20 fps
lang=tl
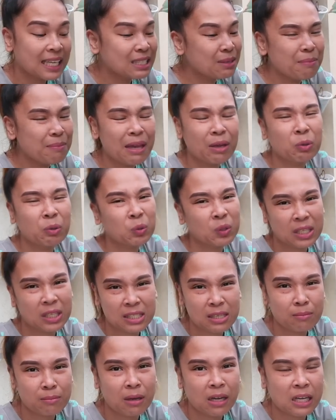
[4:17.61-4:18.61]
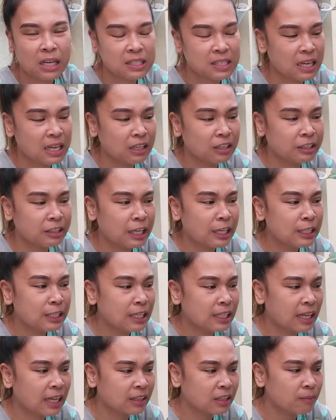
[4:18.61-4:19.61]
Kasi meron kasing mga seller na
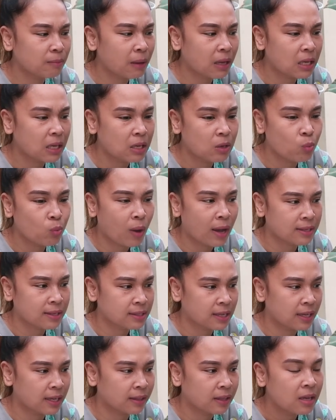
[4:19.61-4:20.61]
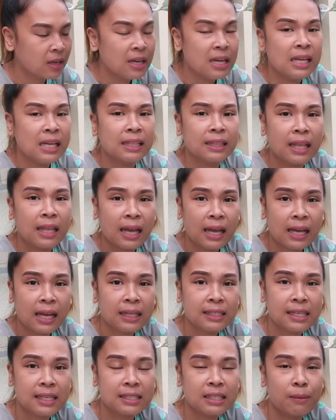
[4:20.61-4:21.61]
hindi natin maiiwasan
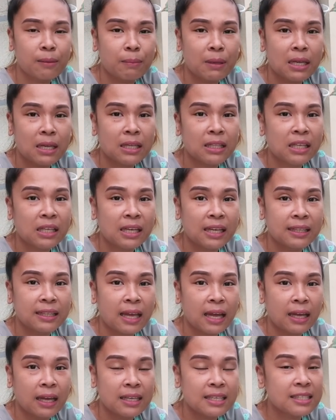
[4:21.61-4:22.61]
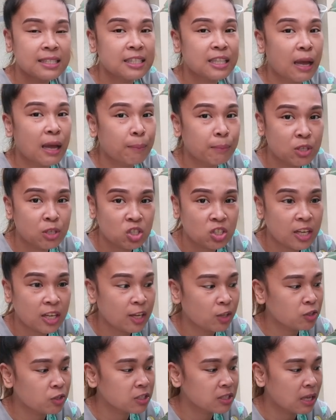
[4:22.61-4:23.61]
na sasabihin nila na established
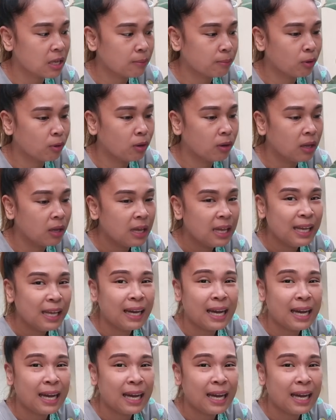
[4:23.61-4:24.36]
na yan, stable.